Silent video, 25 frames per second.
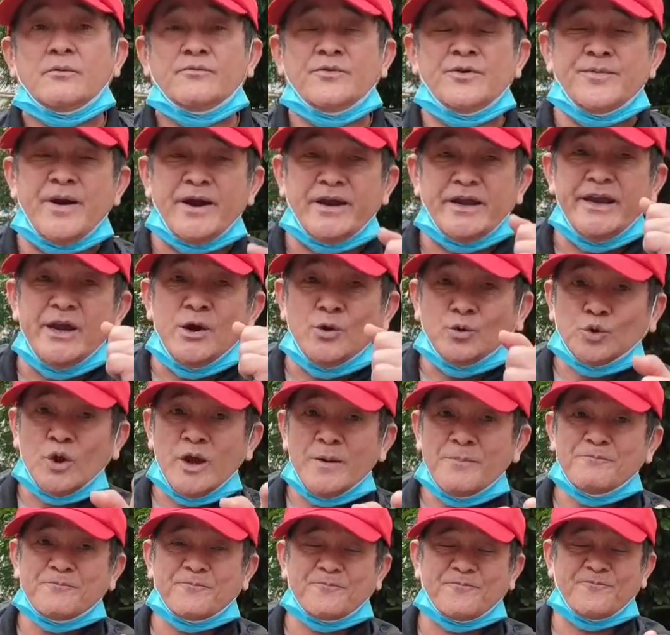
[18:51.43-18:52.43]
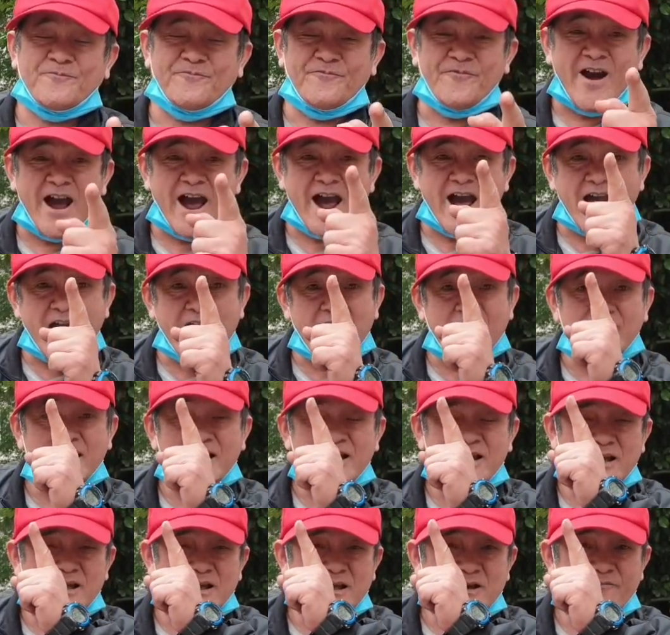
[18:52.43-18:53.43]
vì vậy YouTube và
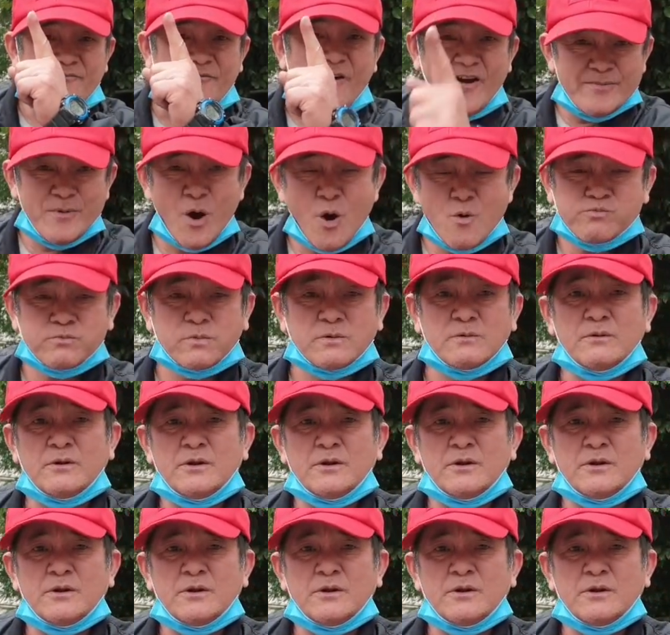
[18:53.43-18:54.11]
Facebook